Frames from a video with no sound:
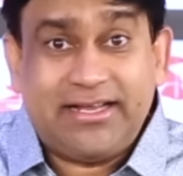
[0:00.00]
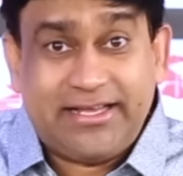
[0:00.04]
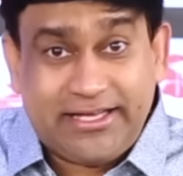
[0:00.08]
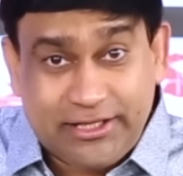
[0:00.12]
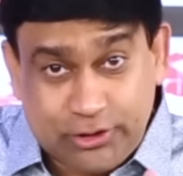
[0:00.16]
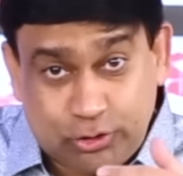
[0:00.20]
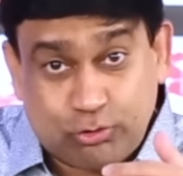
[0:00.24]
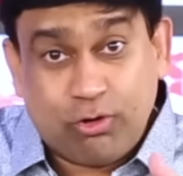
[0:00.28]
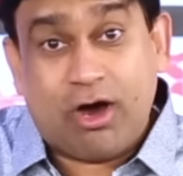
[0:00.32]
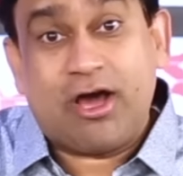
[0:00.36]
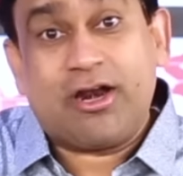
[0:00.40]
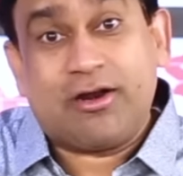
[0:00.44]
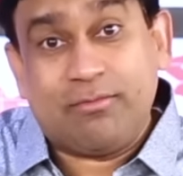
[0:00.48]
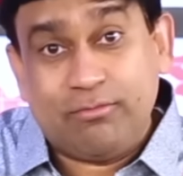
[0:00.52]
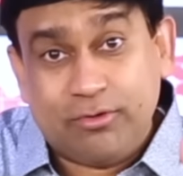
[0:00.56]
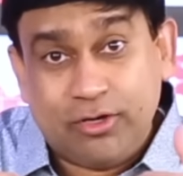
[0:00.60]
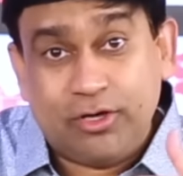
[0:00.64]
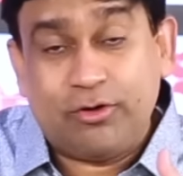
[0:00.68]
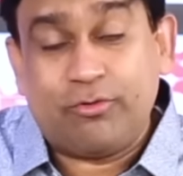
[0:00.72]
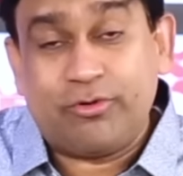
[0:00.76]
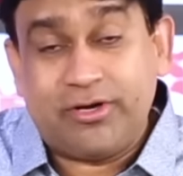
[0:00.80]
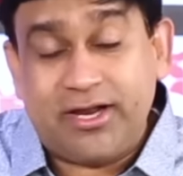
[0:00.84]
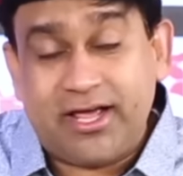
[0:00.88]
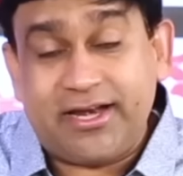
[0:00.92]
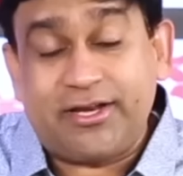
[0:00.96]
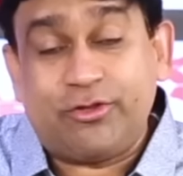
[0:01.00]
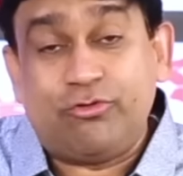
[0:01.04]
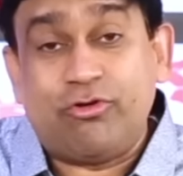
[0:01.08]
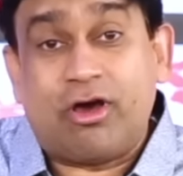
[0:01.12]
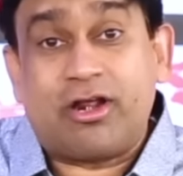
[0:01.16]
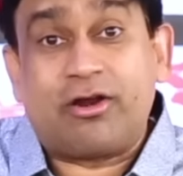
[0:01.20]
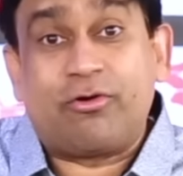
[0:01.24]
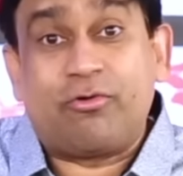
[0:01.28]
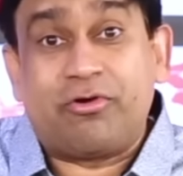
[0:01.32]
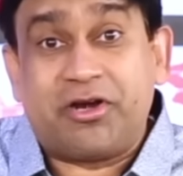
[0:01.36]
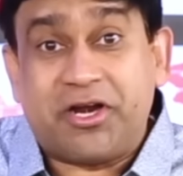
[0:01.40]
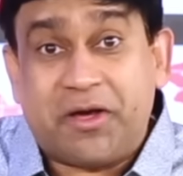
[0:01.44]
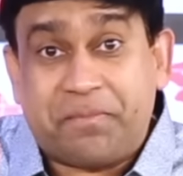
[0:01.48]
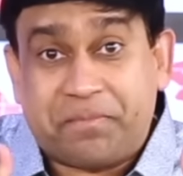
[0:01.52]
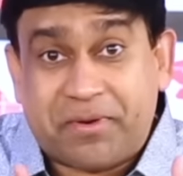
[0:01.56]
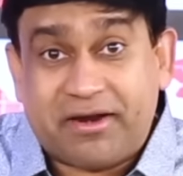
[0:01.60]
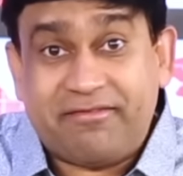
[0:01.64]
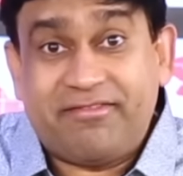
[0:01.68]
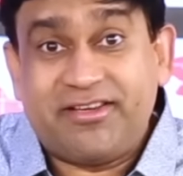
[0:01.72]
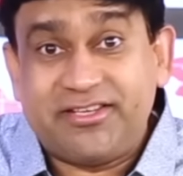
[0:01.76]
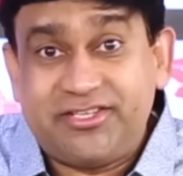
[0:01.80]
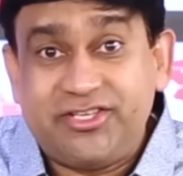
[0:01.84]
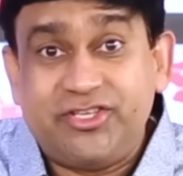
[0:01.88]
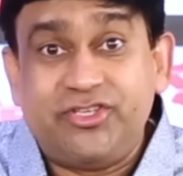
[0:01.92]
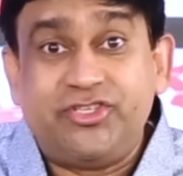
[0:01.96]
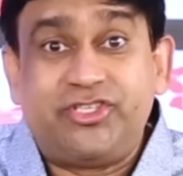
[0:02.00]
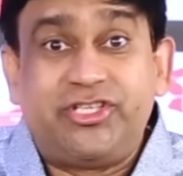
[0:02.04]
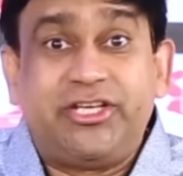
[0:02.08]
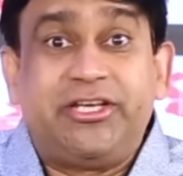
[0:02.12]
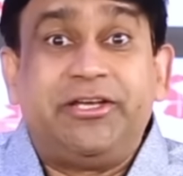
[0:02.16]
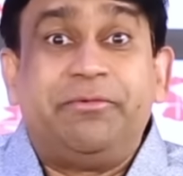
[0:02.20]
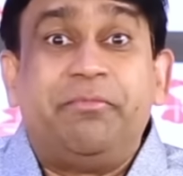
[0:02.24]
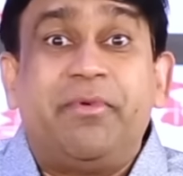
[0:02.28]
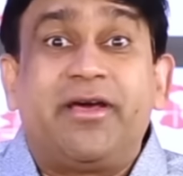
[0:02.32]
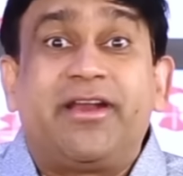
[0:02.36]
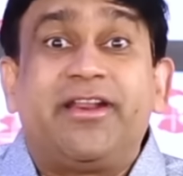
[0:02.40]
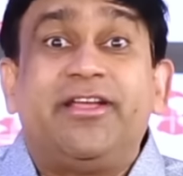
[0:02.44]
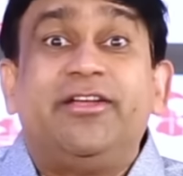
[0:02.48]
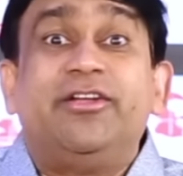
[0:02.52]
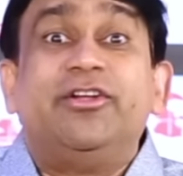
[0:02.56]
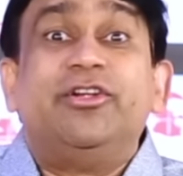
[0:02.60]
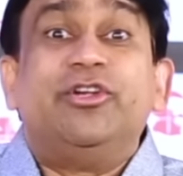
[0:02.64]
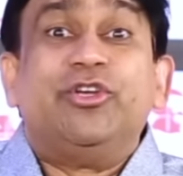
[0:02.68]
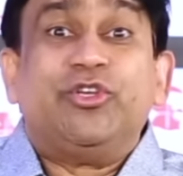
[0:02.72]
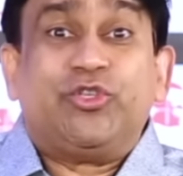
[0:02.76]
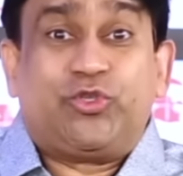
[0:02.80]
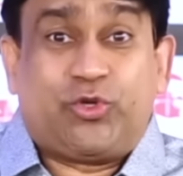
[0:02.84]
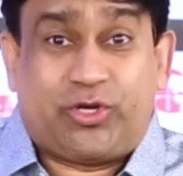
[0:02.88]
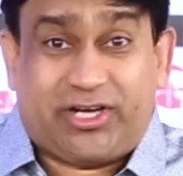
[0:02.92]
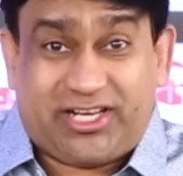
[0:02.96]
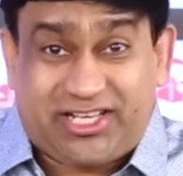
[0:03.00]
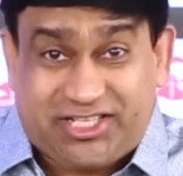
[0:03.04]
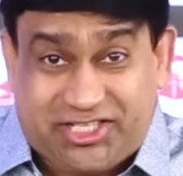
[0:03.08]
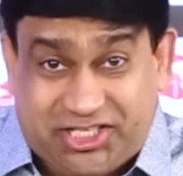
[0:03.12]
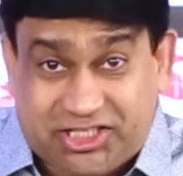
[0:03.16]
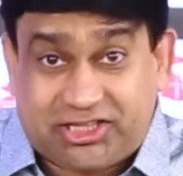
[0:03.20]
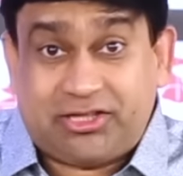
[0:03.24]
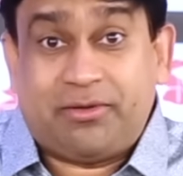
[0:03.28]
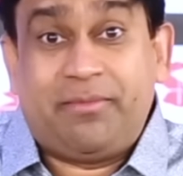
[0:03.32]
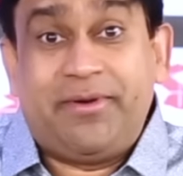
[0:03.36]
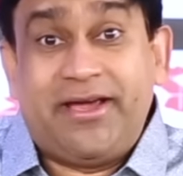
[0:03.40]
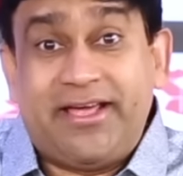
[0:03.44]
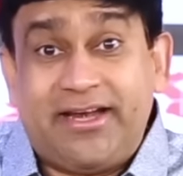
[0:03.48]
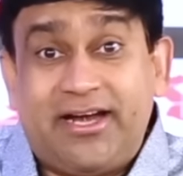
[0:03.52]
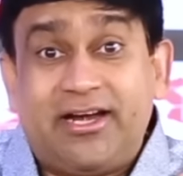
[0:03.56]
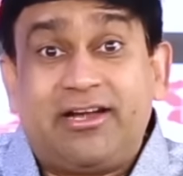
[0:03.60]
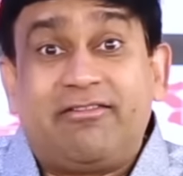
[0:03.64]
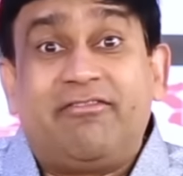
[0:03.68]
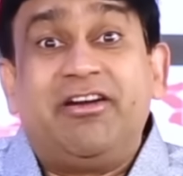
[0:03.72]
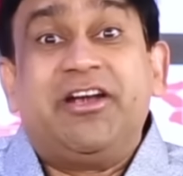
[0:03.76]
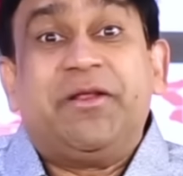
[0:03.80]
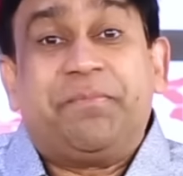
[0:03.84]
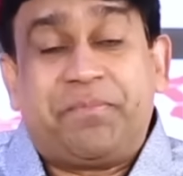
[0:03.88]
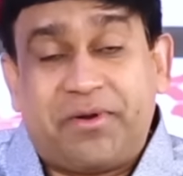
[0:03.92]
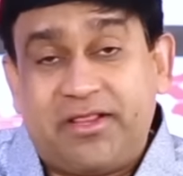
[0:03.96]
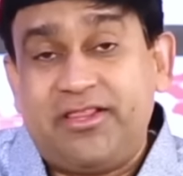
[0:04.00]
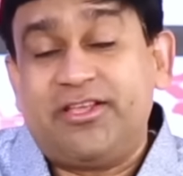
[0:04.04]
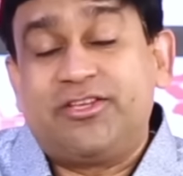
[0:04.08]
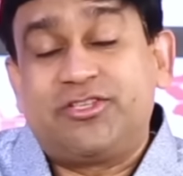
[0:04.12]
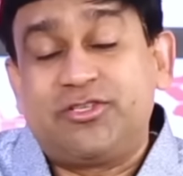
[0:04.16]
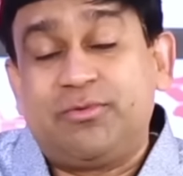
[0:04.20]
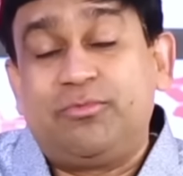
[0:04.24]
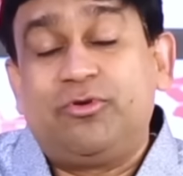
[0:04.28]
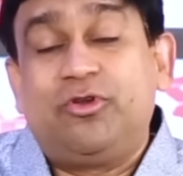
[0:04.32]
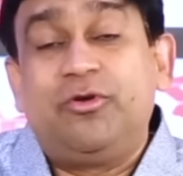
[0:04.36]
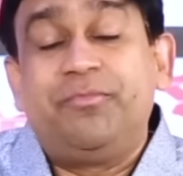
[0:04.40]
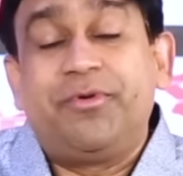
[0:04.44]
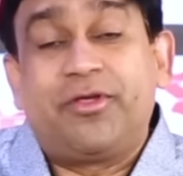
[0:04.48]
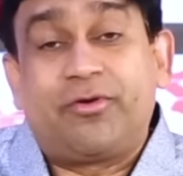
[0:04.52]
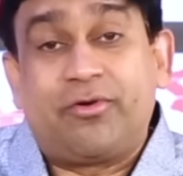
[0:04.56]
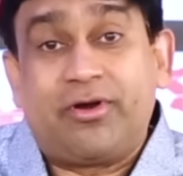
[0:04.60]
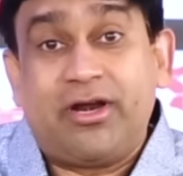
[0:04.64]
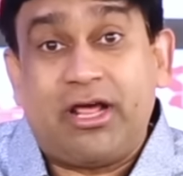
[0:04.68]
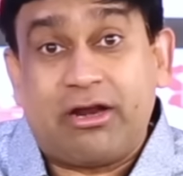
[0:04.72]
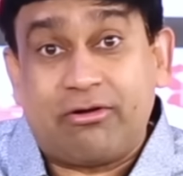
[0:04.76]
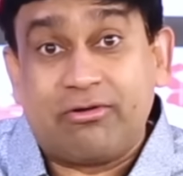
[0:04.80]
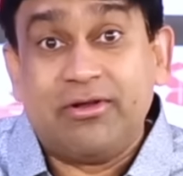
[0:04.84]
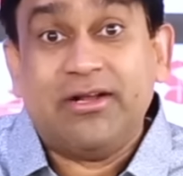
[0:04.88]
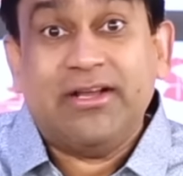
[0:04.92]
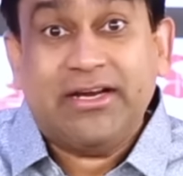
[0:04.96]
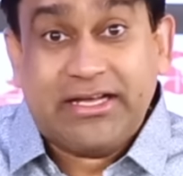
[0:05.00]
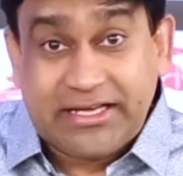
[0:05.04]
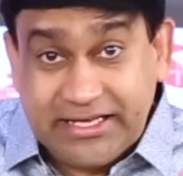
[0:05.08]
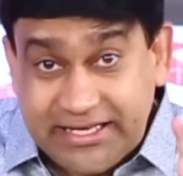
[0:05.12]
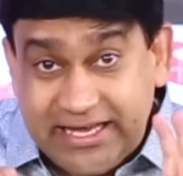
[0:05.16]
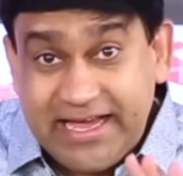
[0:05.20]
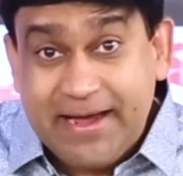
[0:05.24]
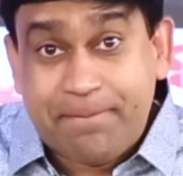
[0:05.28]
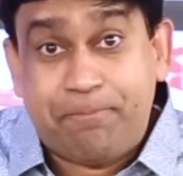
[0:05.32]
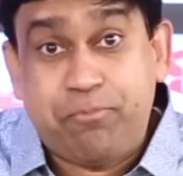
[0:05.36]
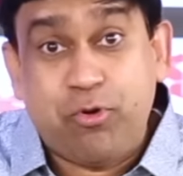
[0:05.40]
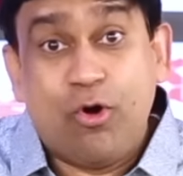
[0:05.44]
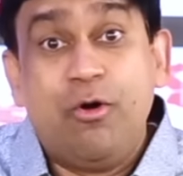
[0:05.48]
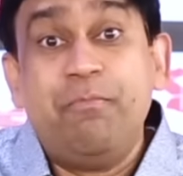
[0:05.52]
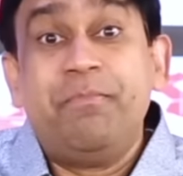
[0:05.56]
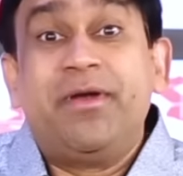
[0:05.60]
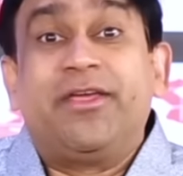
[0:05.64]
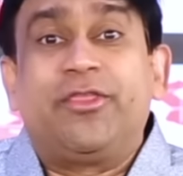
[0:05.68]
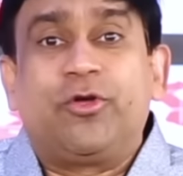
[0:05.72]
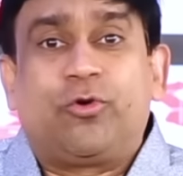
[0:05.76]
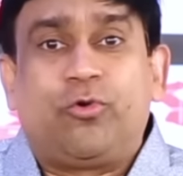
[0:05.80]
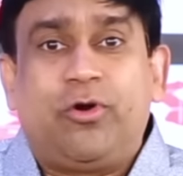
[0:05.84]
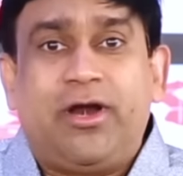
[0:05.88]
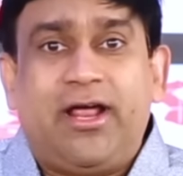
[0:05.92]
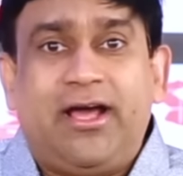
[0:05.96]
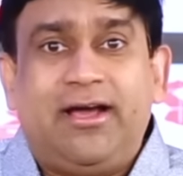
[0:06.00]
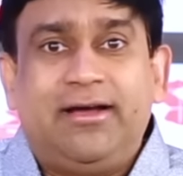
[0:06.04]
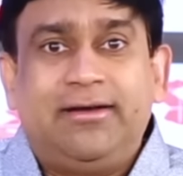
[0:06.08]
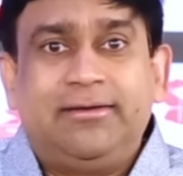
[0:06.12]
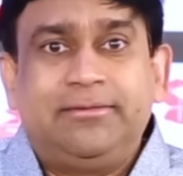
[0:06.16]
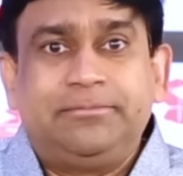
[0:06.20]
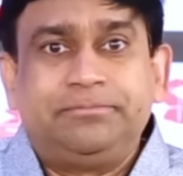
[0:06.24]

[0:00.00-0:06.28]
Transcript: ఈ ద్వారంలో ఉన్నారు ఈ ద్వారం గుండా ప్రవేశించి మరి సురక్షితమైనటువంటి ప్రదేశంలో మీరున్నారు ఈ భూమి మీద కూడా